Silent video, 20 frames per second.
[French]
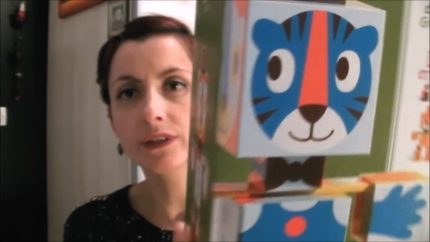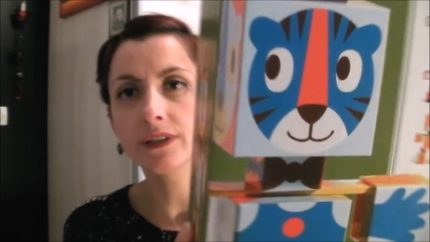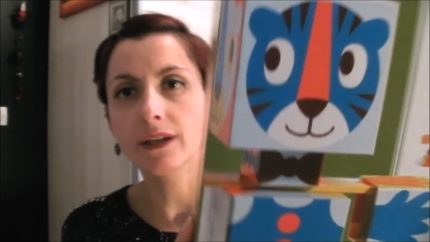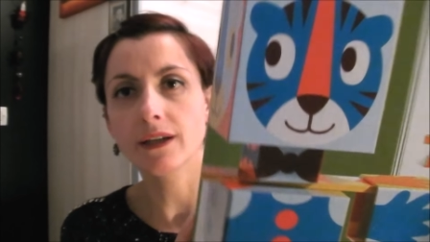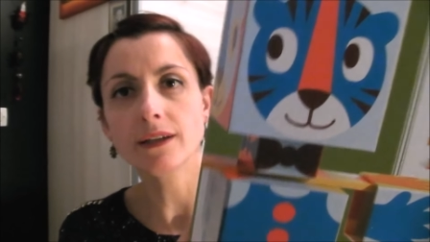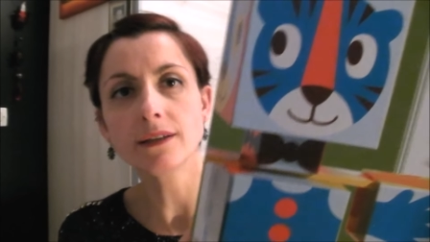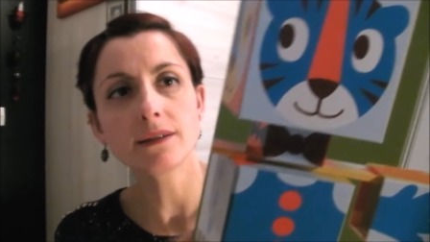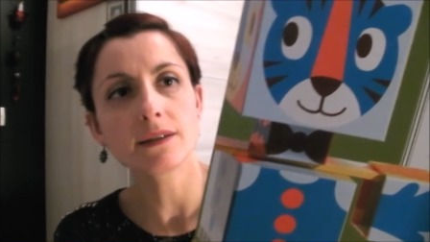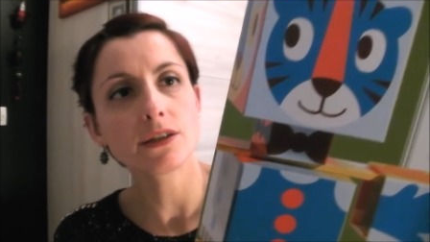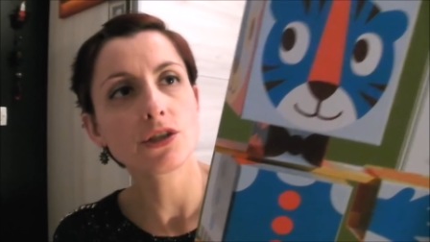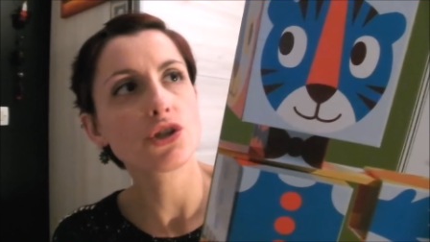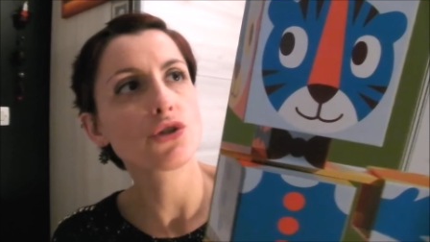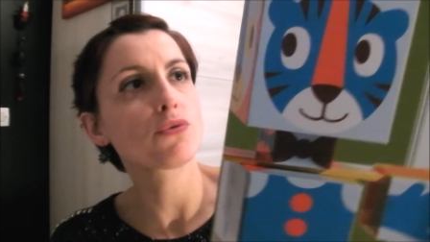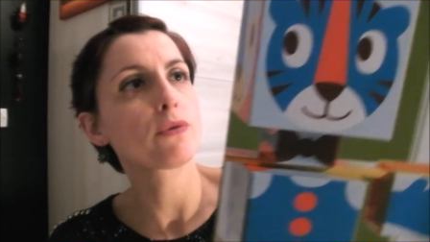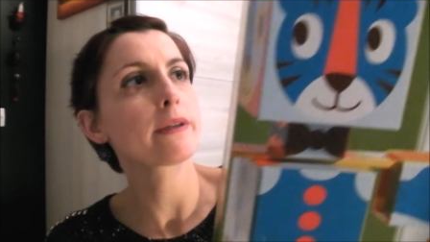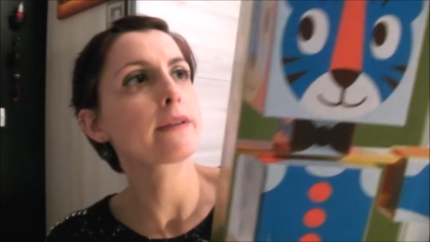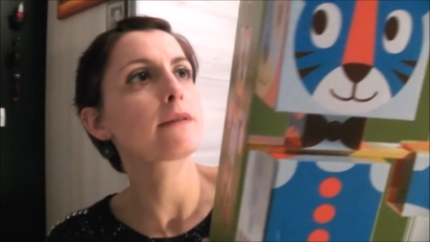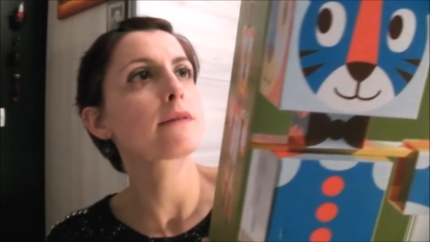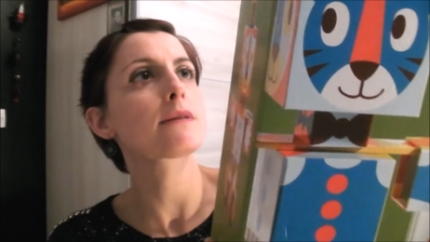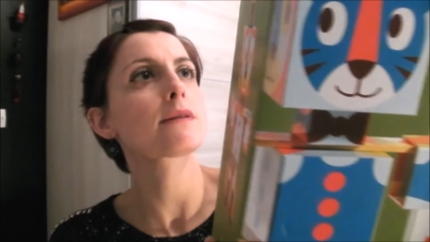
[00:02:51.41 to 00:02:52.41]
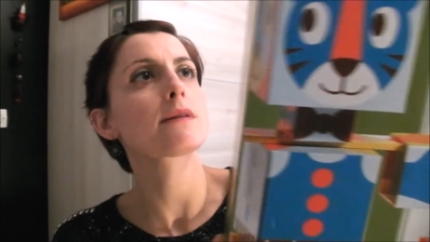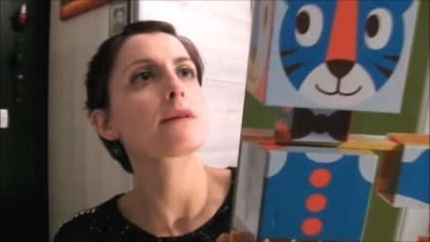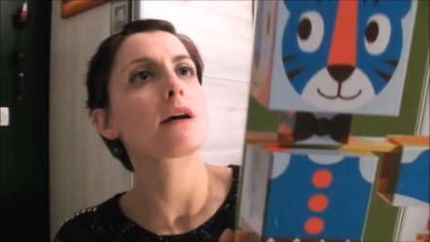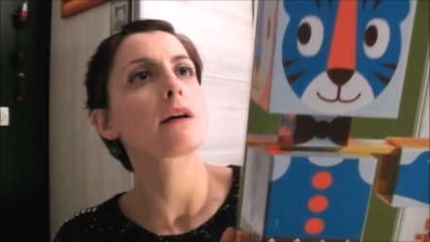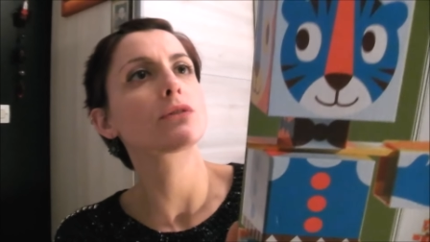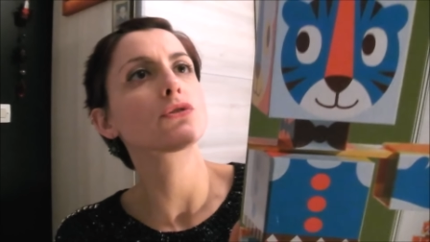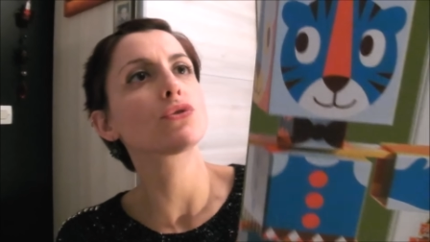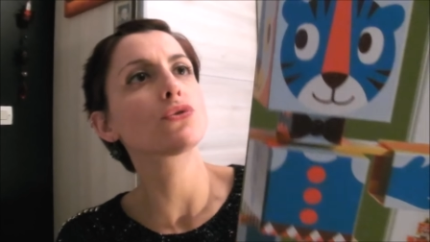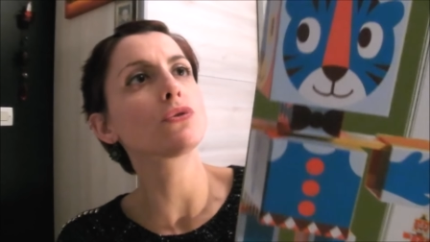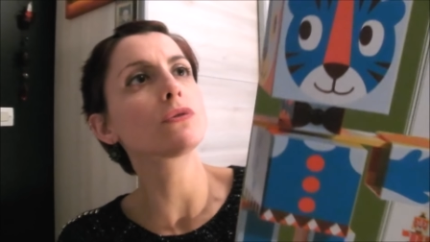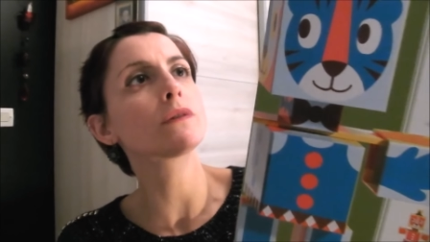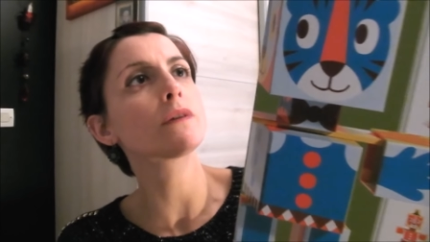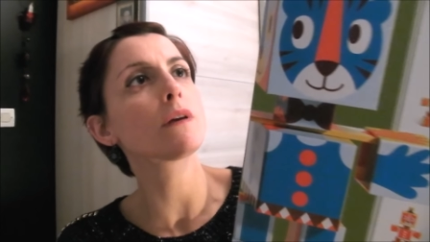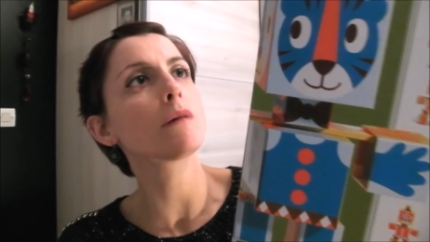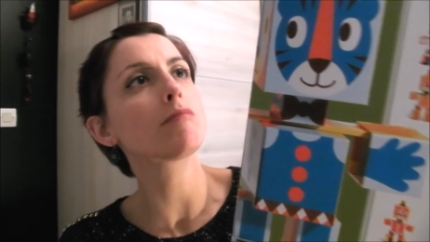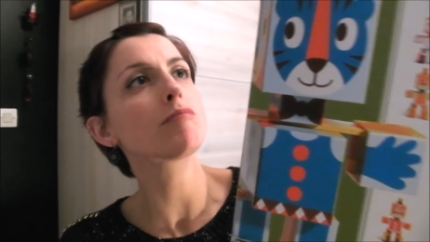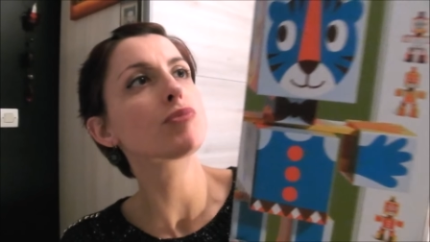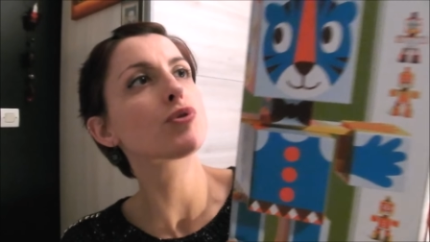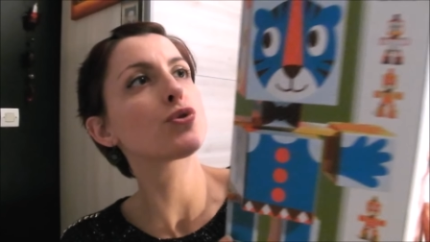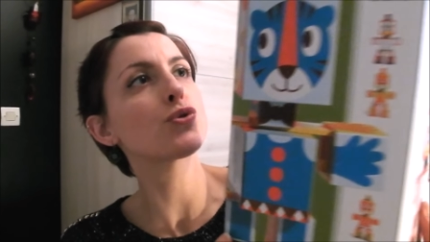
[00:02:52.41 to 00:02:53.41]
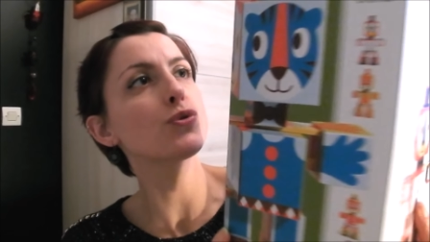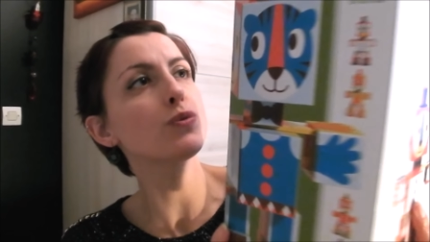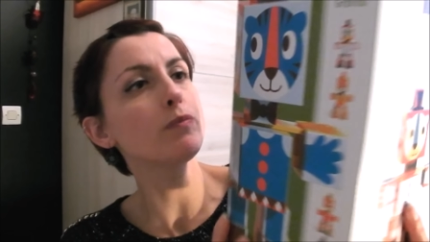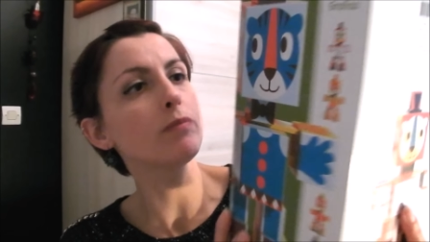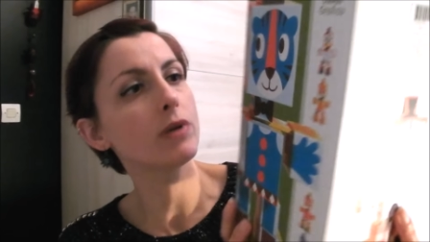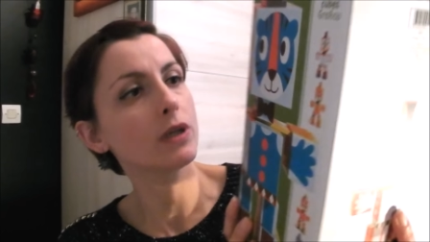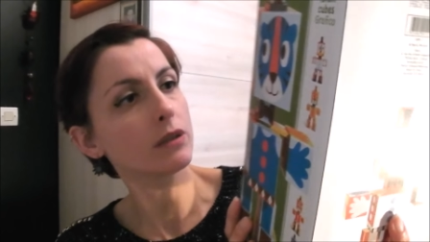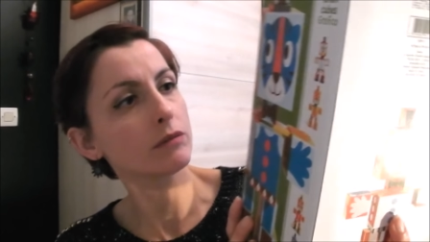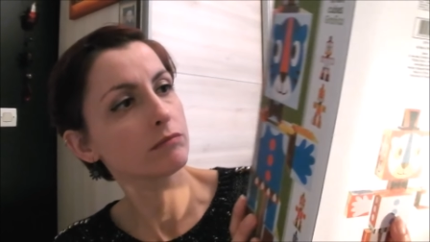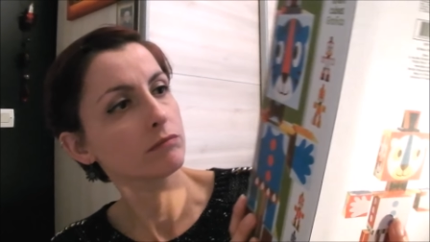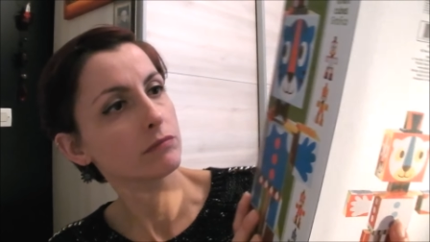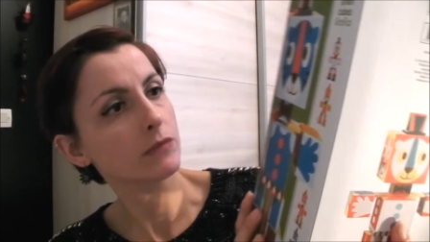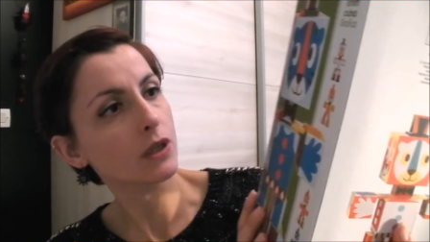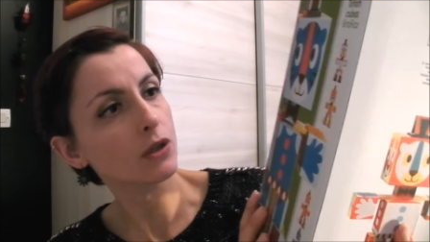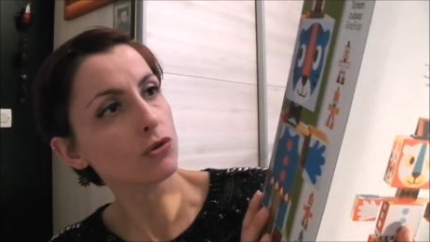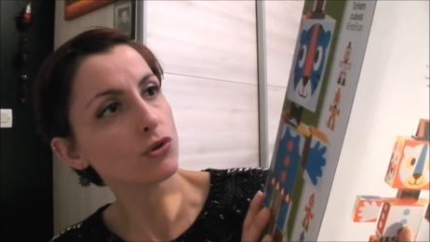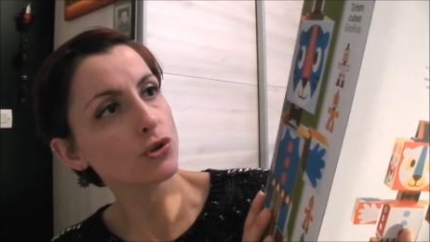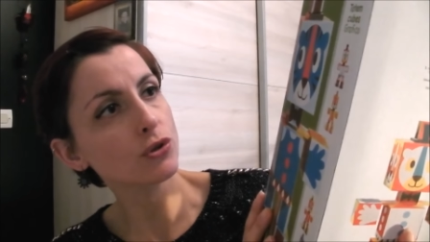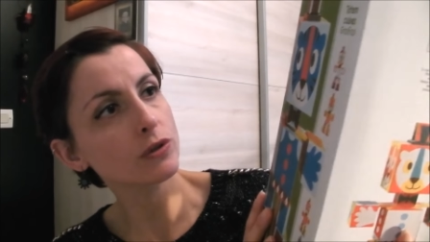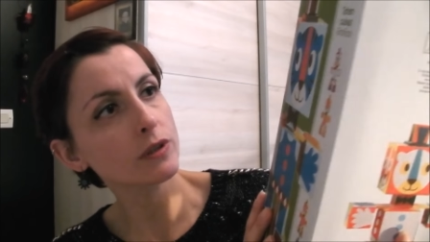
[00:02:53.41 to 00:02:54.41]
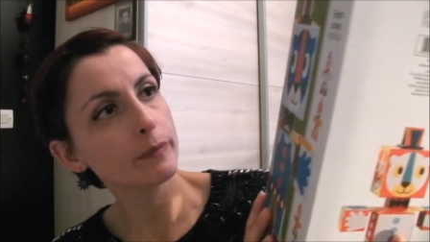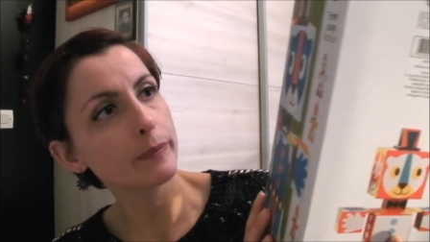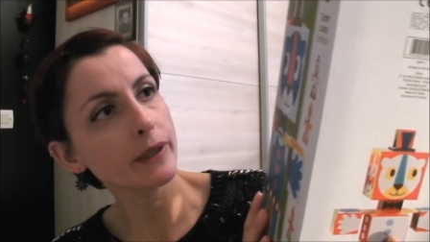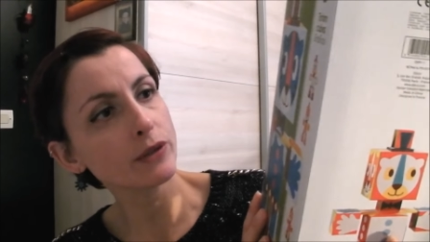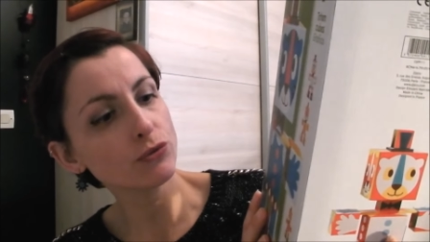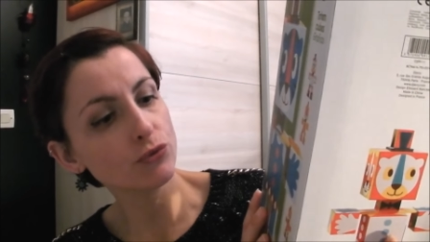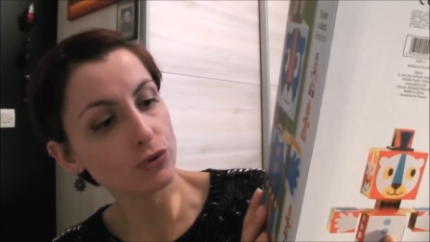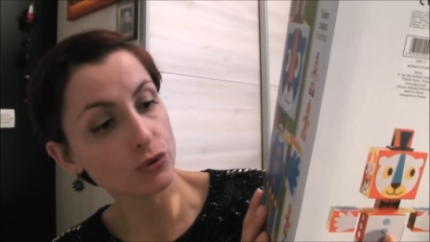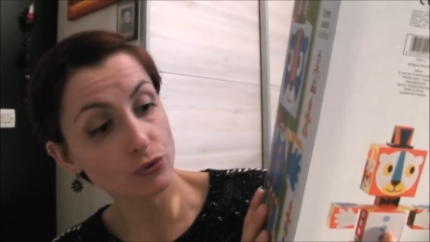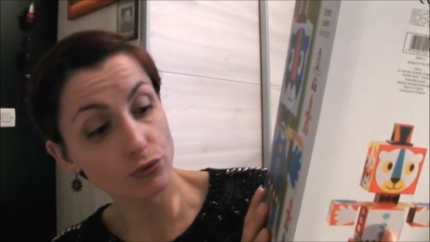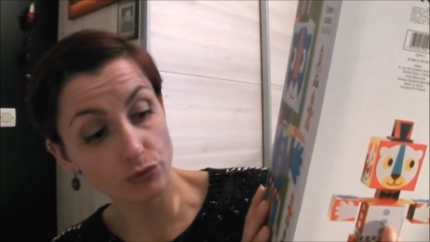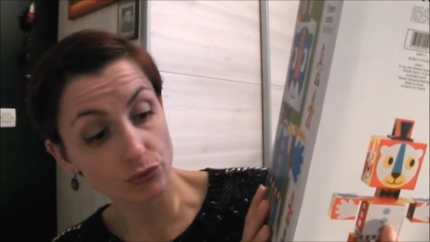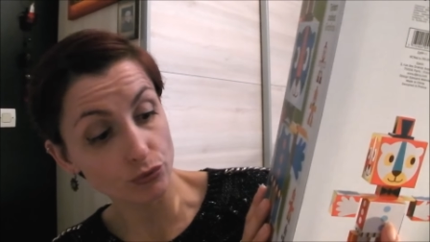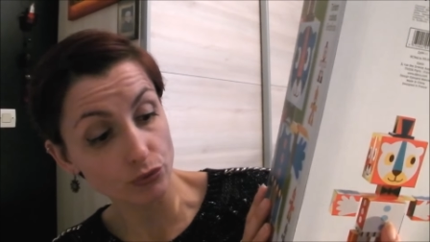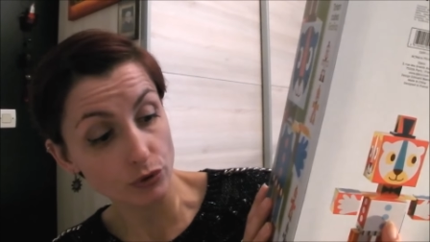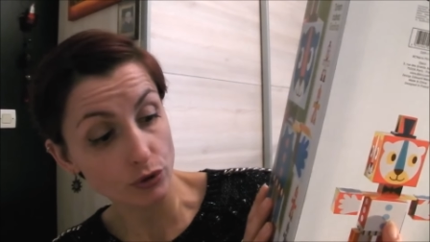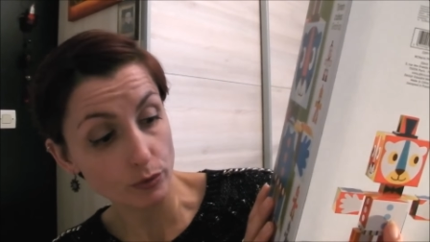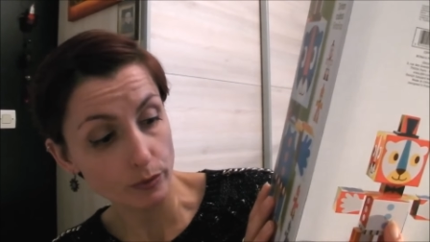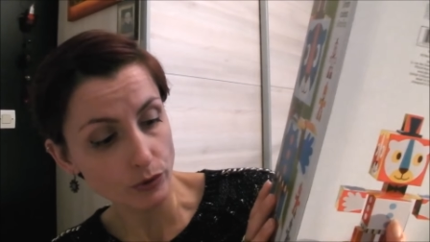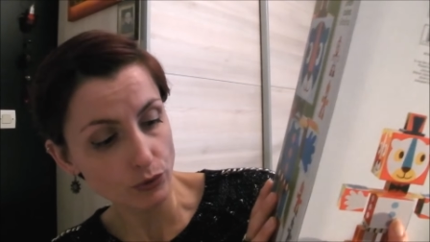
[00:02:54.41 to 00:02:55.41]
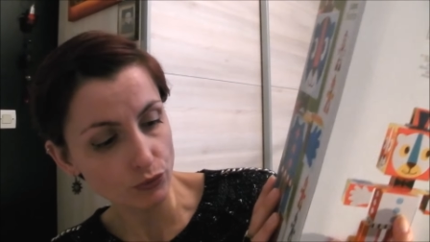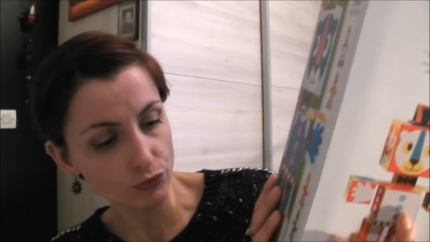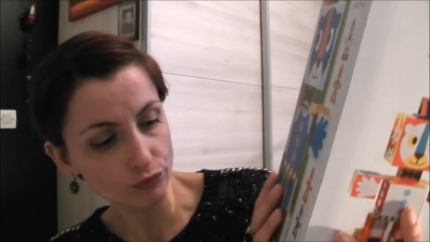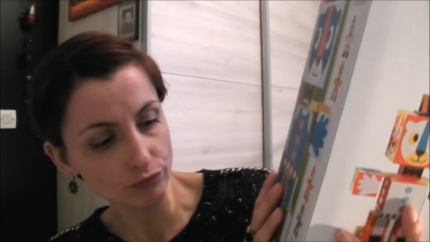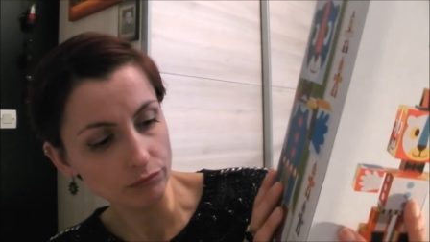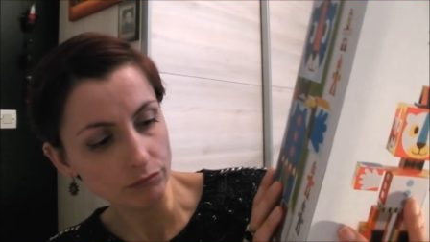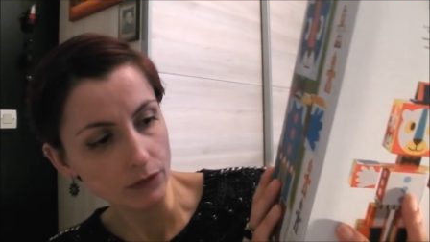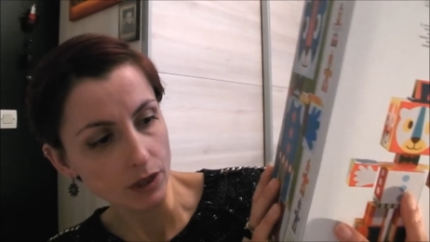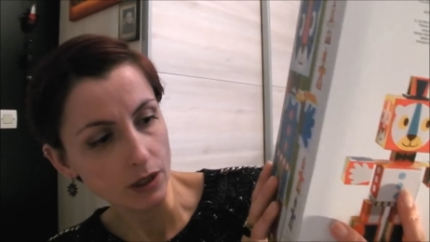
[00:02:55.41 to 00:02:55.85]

très très chouette. C'est un totem cube. Alors, je connais pas du, je connais pas du tout.